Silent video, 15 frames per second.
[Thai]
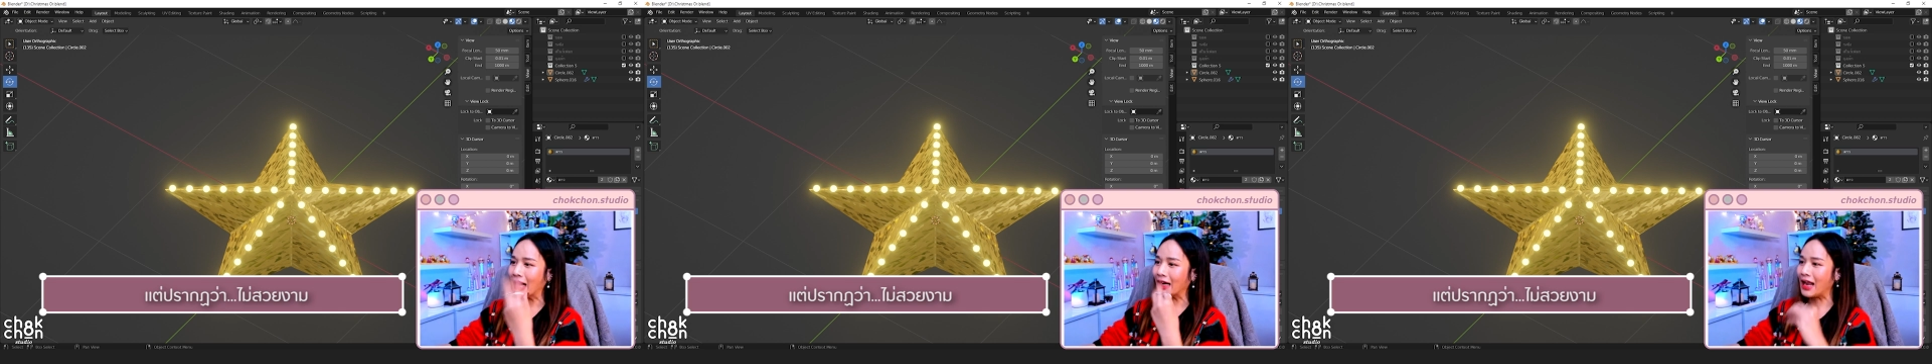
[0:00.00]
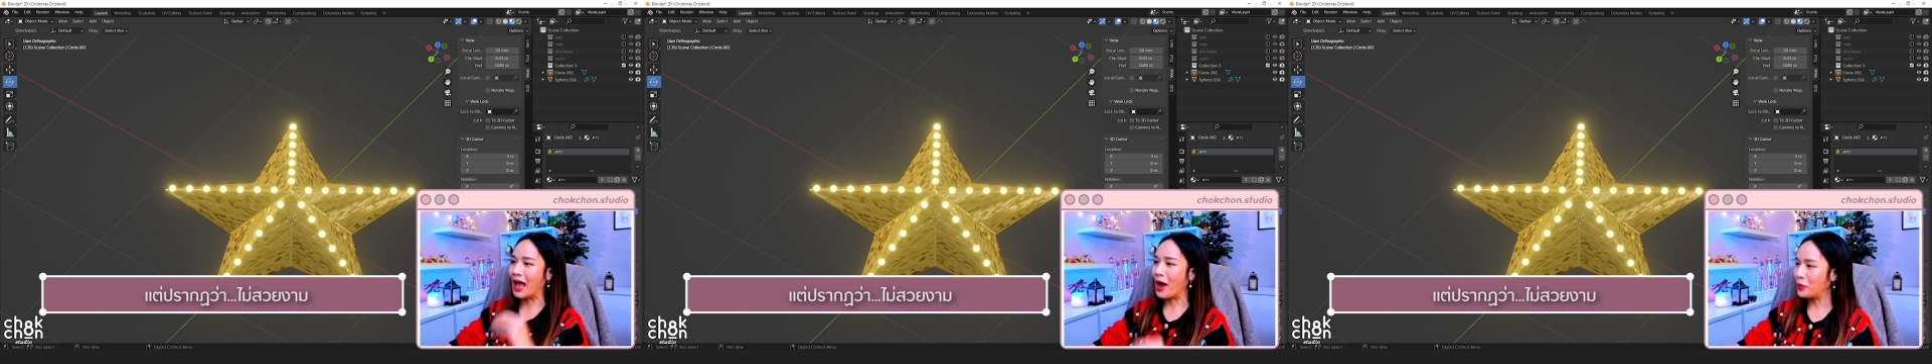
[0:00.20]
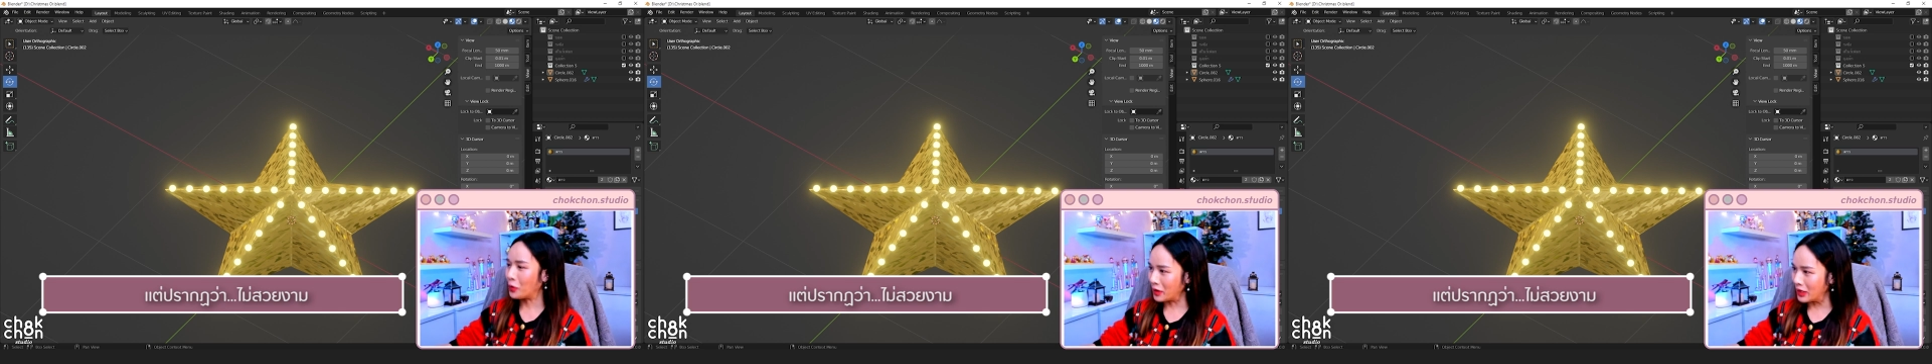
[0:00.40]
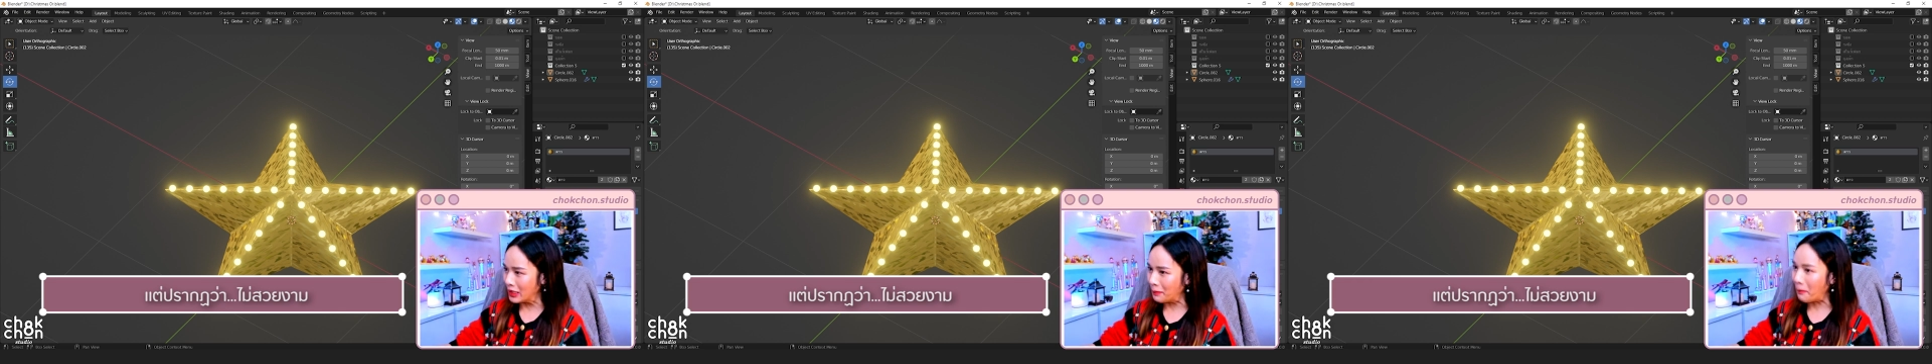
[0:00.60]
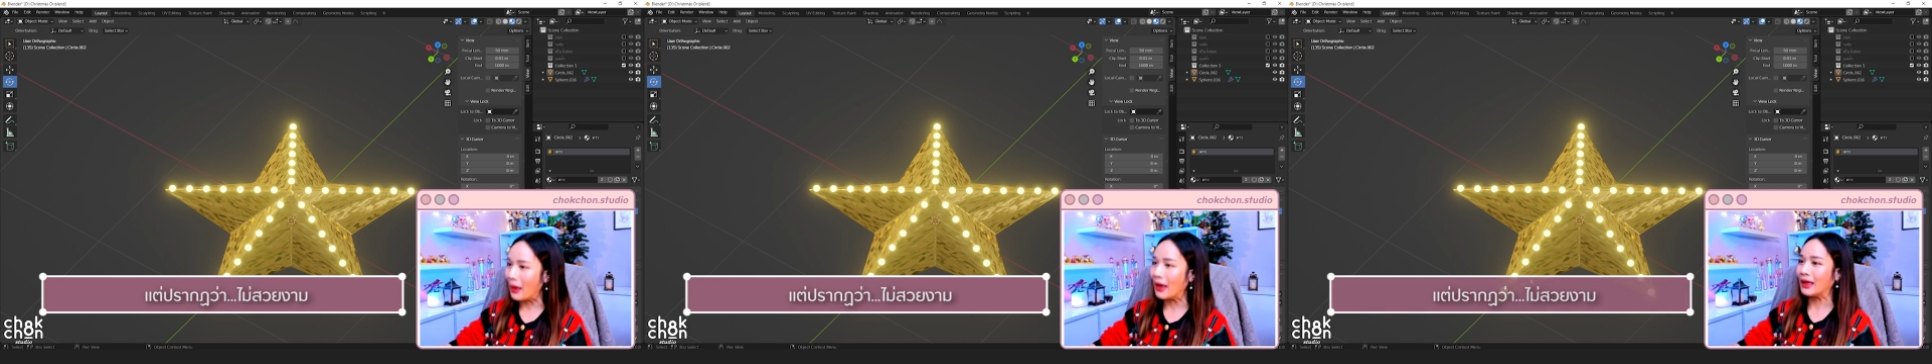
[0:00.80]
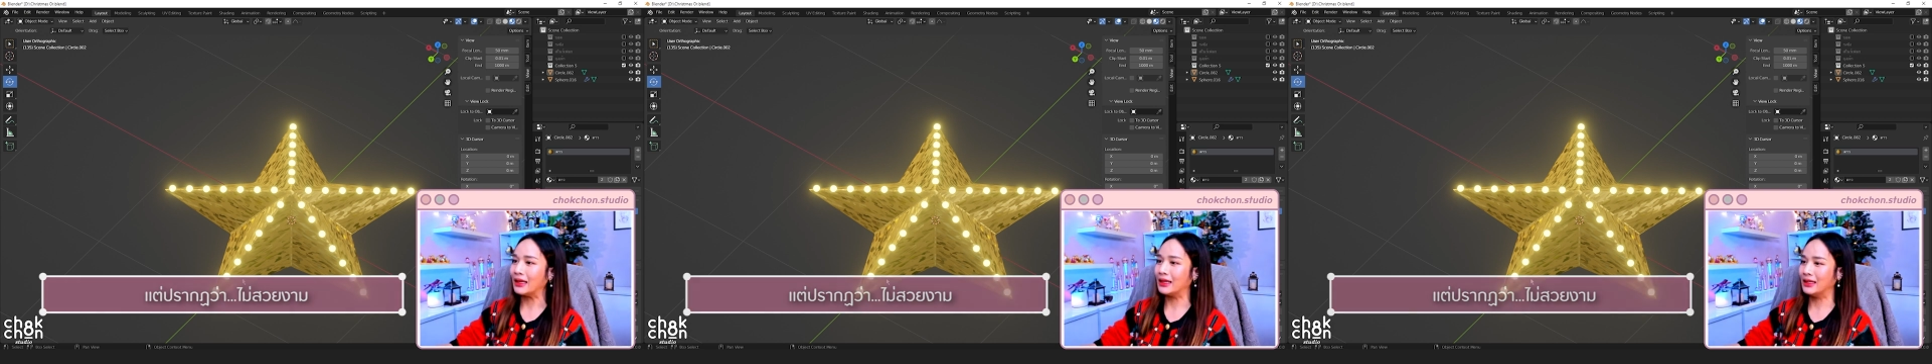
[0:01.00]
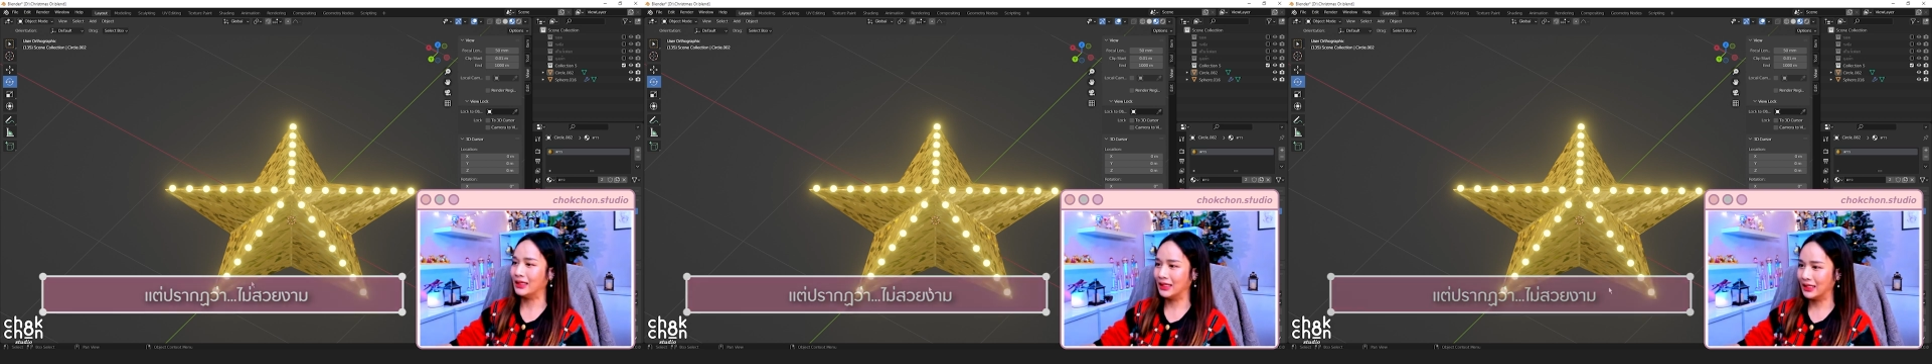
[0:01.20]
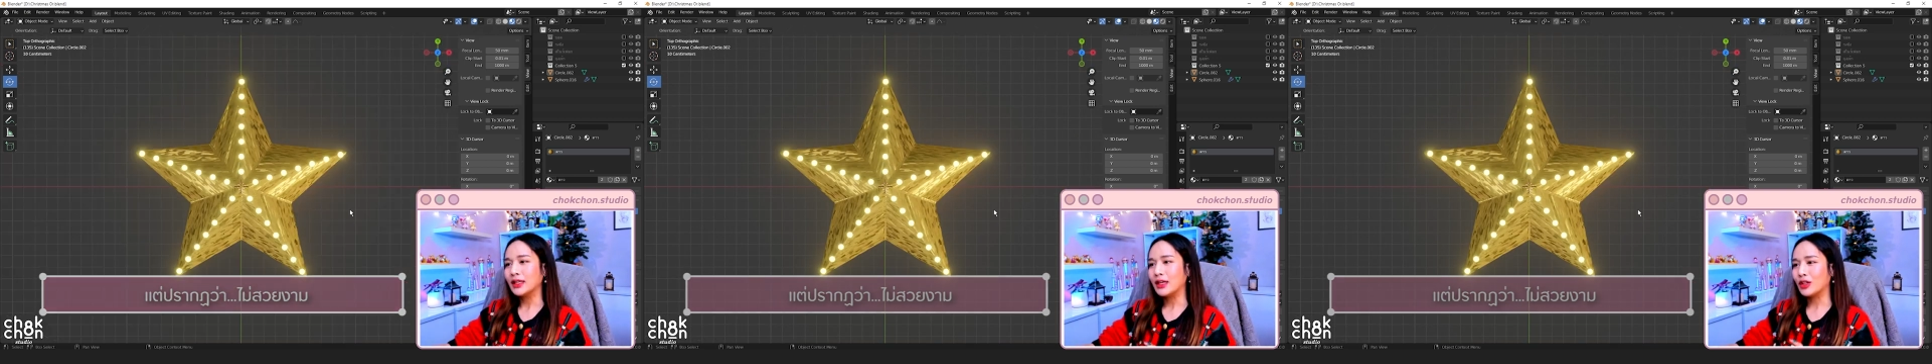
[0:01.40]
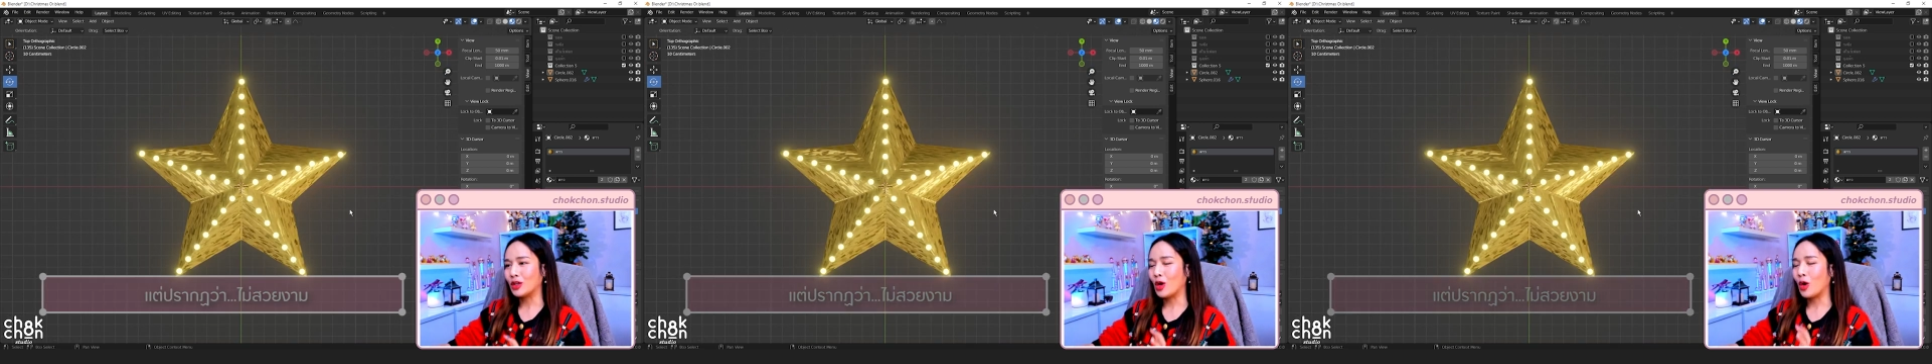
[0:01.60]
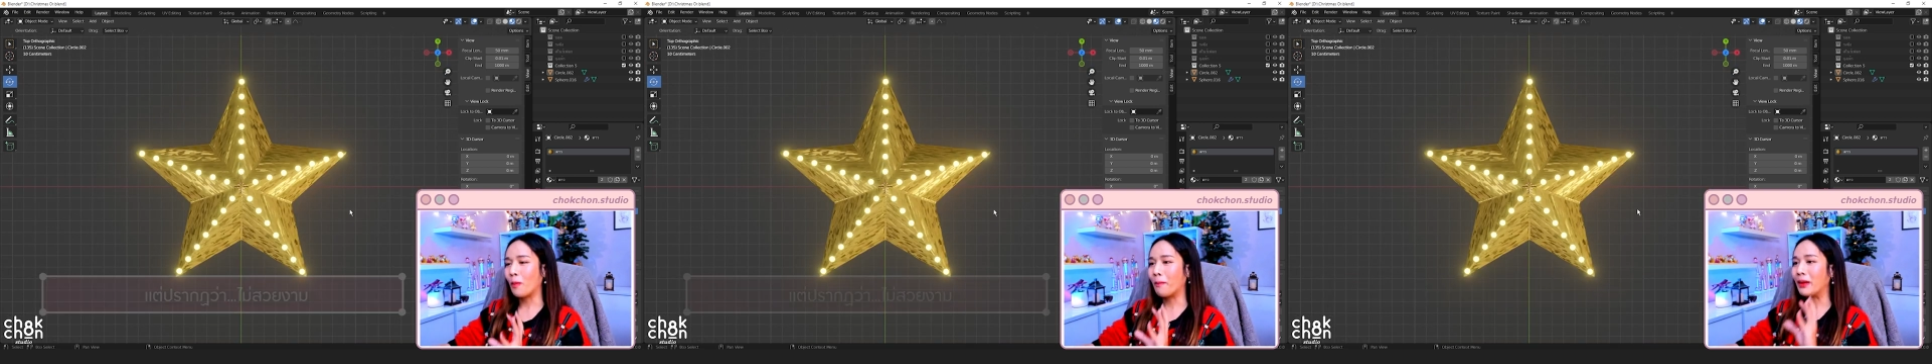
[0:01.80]
กดาวดวงนี้ไปเดี๋ยวจะ
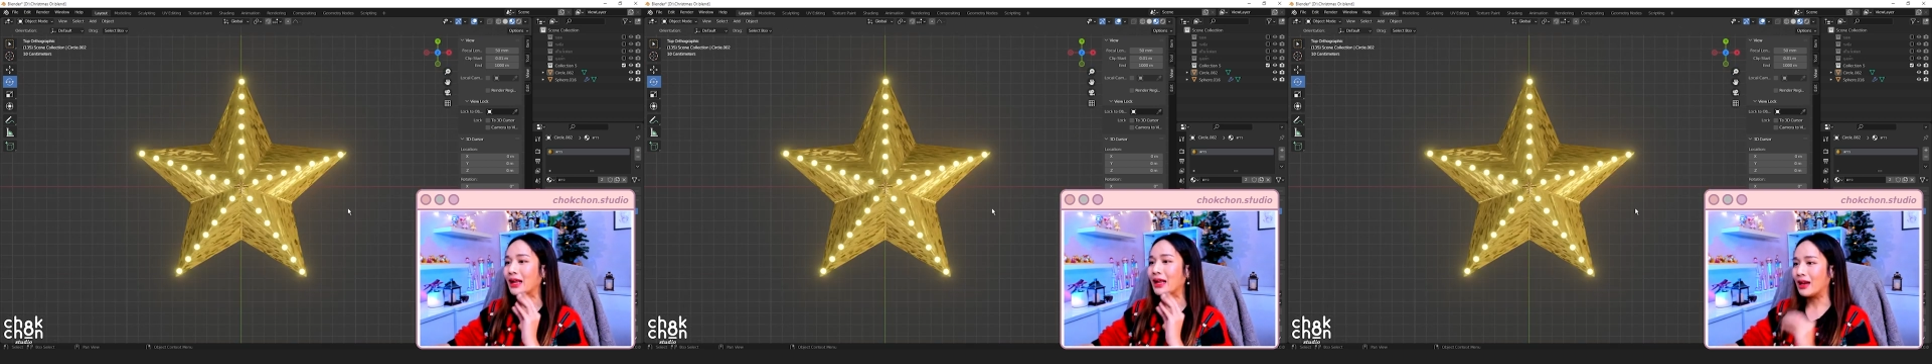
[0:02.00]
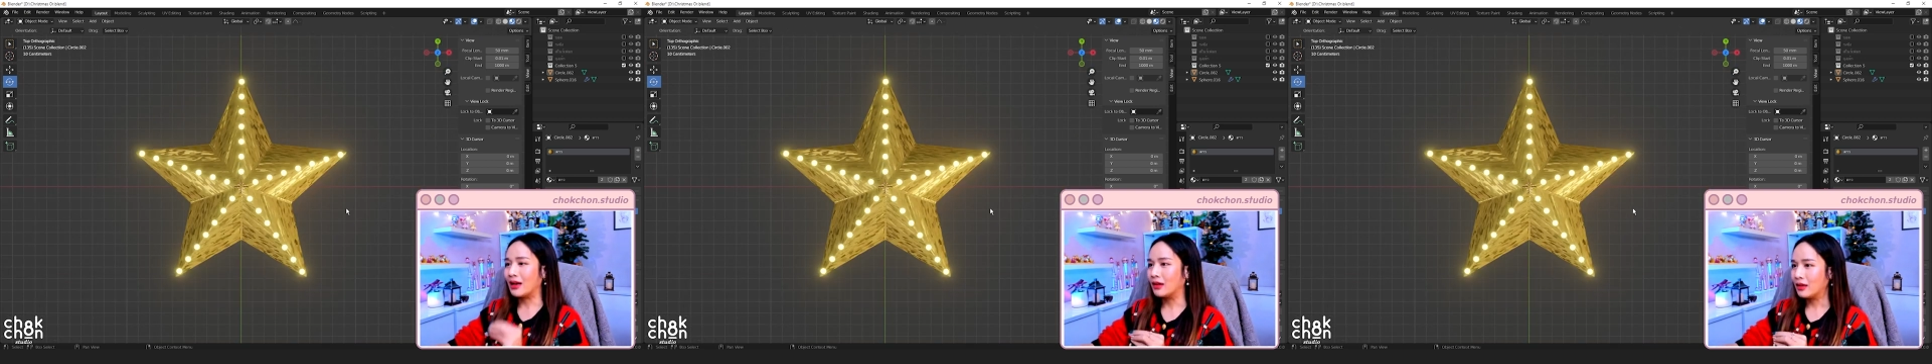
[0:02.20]
ลองเปลี่ยน